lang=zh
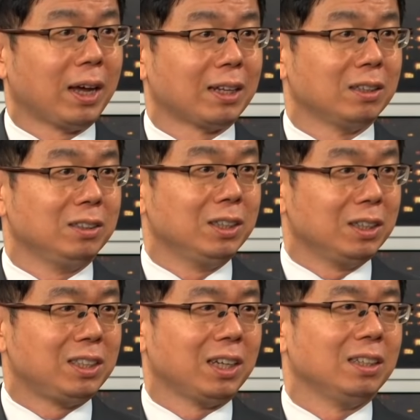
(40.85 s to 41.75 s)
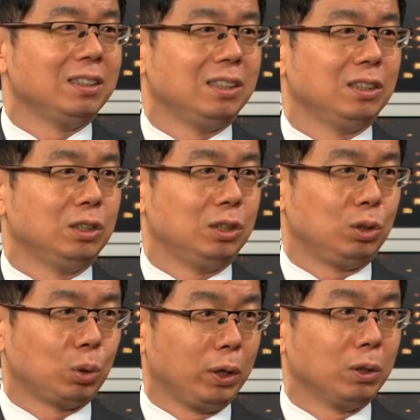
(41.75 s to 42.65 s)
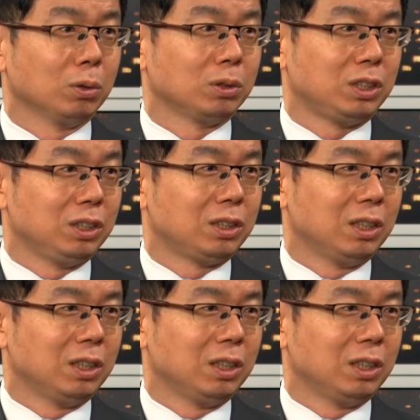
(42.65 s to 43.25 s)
它的热钱其实是推动市